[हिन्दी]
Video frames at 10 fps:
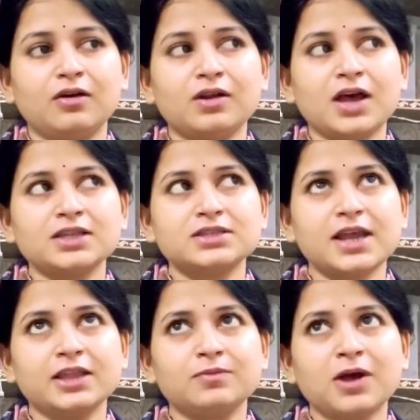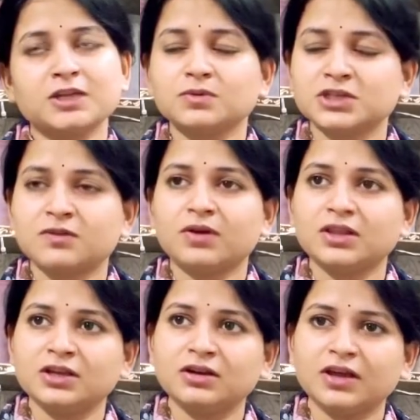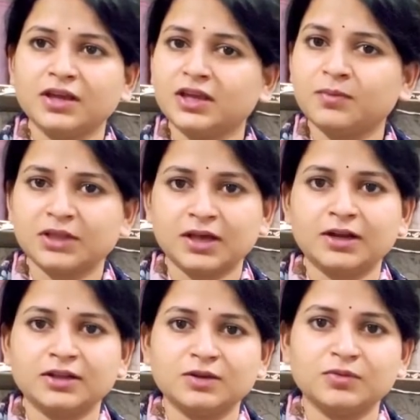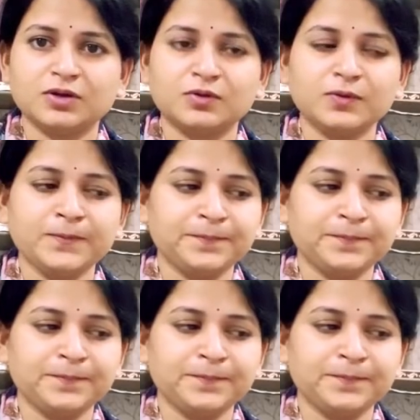और आज शायद पाँचवा छठवा दिन है ये बता रहे थे मेरे को